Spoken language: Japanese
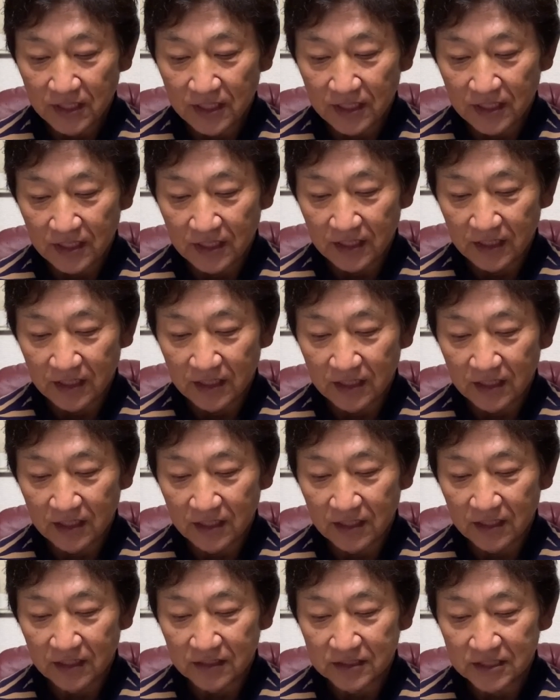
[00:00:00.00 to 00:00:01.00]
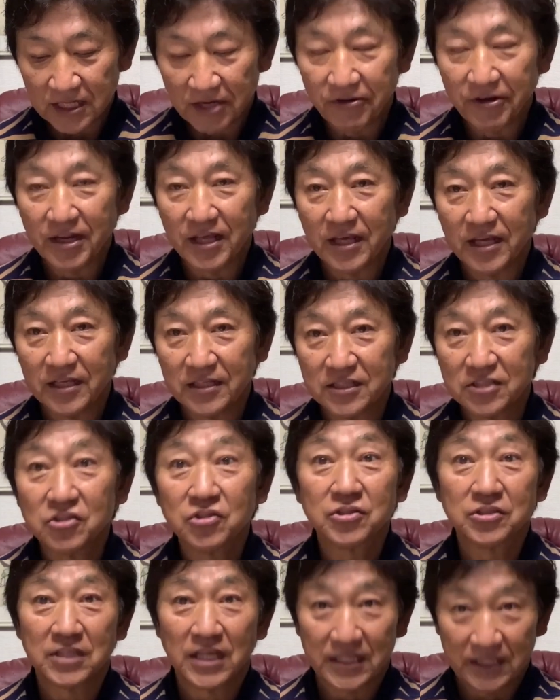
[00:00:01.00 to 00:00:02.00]
えー、使われにくく
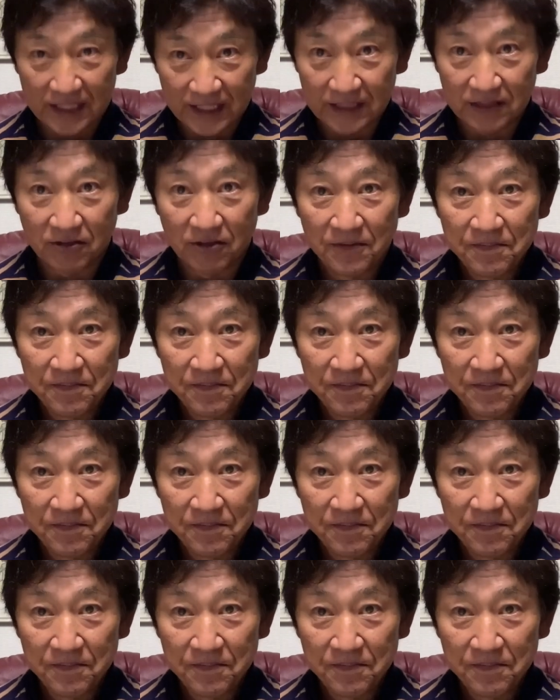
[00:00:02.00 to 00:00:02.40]
なったと